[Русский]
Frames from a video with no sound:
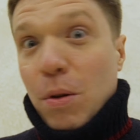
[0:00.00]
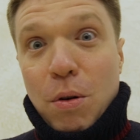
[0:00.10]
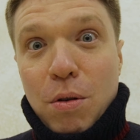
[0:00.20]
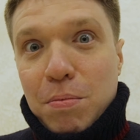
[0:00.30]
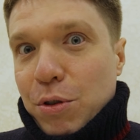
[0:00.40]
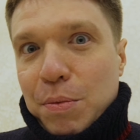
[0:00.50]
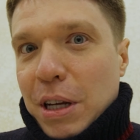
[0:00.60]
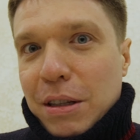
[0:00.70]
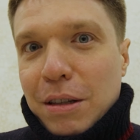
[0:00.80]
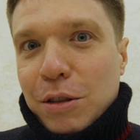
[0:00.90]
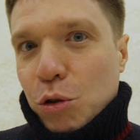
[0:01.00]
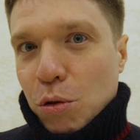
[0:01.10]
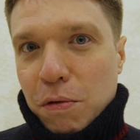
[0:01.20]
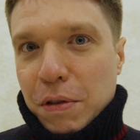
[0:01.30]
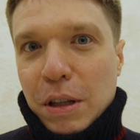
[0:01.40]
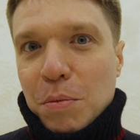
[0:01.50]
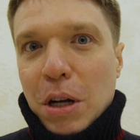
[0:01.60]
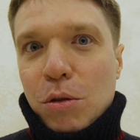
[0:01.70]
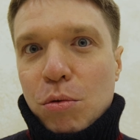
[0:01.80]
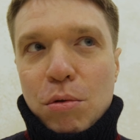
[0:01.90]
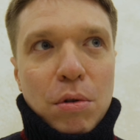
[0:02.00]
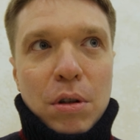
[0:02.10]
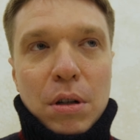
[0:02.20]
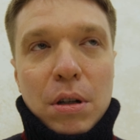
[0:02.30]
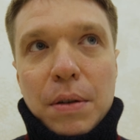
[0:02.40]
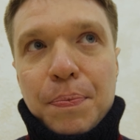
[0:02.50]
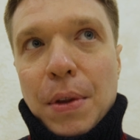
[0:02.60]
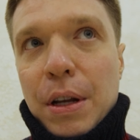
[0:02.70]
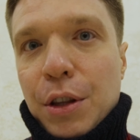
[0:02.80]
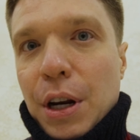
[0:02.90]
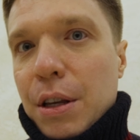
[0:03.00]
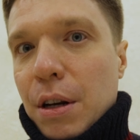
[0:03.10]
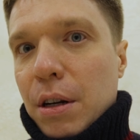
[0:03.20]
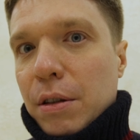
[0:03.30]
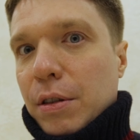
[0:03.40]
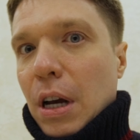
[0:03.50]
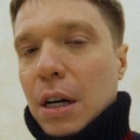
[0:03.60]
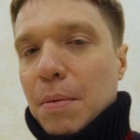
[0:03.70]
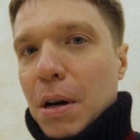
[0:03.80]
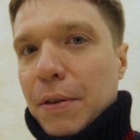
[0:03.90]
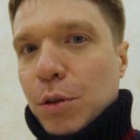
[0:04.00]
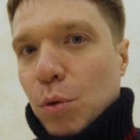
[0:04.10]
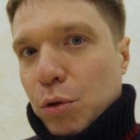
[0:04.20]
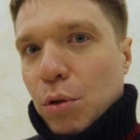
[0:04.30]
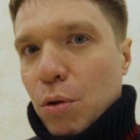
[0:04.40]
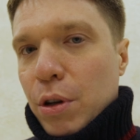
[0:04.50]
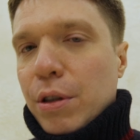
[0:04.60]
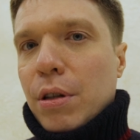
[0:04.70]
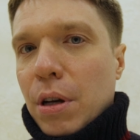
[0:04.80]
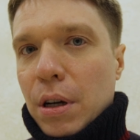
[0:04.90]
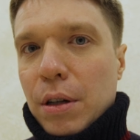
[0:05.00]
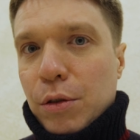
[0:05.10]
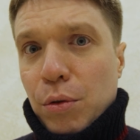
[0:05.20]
Но будем надеяться, что в этом году э, тренера СКА Хабаровск устроит э,